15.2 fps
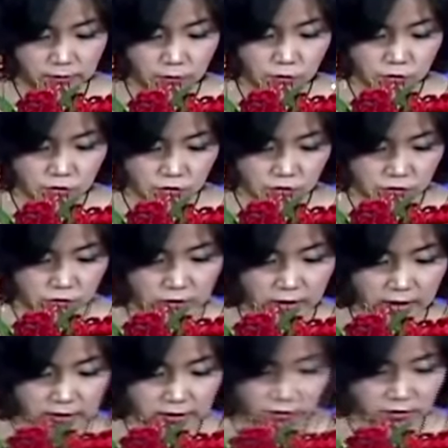
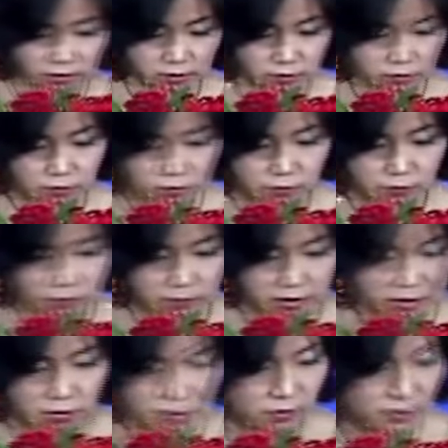고추의 선을 조금
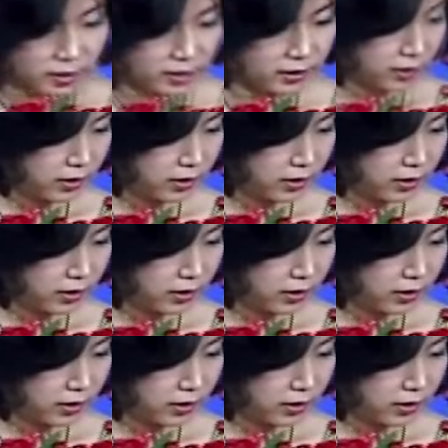이용을 하는